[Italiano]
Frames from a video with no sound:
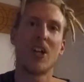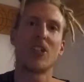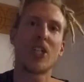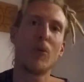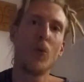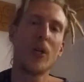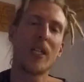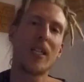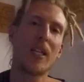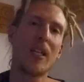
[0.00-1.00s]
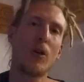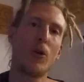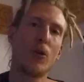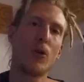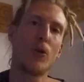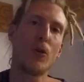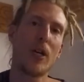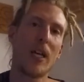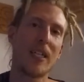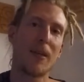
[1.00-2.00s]
C'è comunque da tener conto
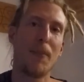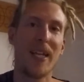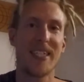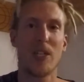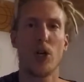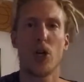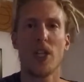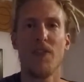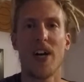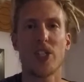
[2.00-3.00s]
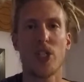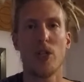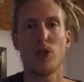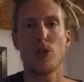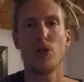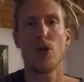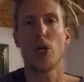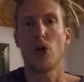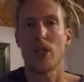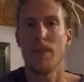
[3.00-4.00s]
che sebbene siano accordi facili non sono
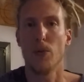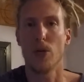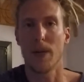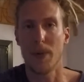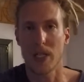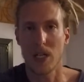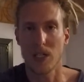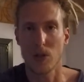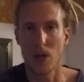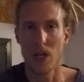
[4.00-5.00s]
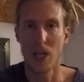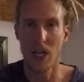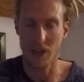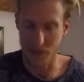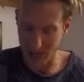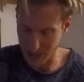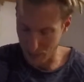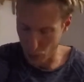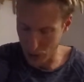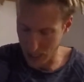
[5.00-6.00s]
accordi puri a parte il Sol, infatti
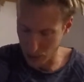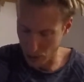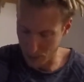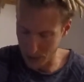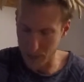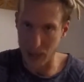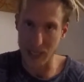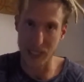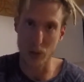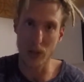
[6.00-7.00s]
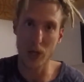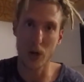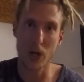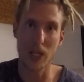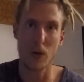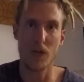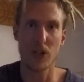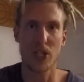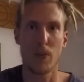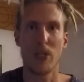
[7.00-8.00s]
bloccando la prima e la seconda corda noi
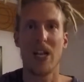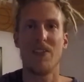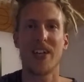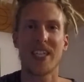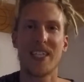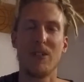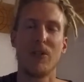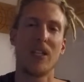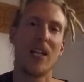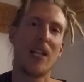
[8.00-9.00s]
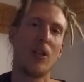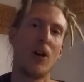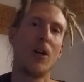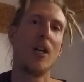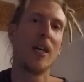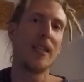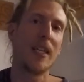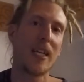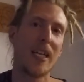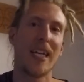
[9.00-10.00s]
facciamo delle variazioni del Do,
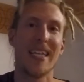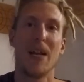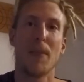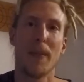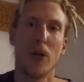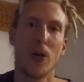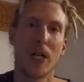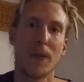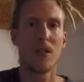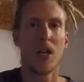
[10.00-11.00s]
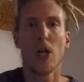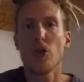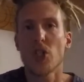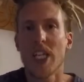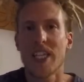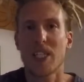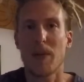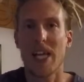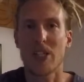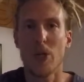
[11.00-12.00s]
del Re e del Mi minore. Non c'è niente di
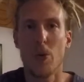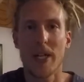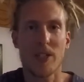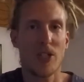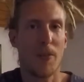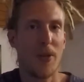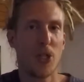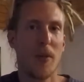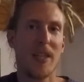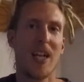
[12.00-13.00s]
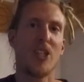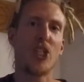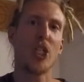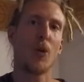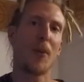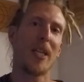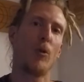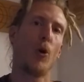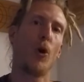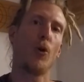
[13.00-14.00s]
sbagliato in questo, semplicemente il giro
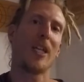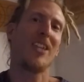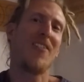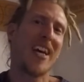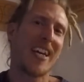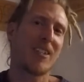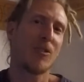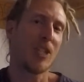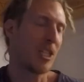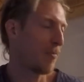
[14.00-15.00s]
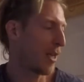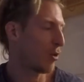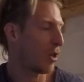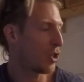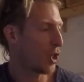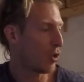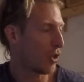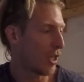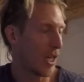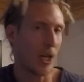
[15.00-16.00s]
prende un colore diverso rispetto al giro
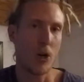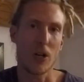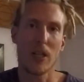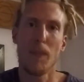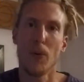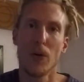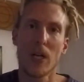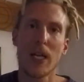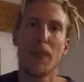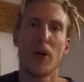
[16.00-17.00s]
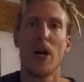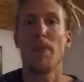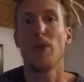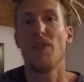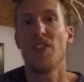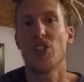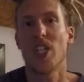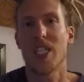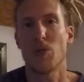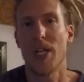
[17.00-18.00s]
di accordi puri, che però è più
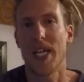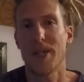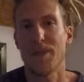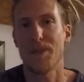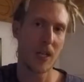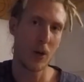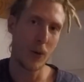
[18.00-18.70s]
difficile da suonare.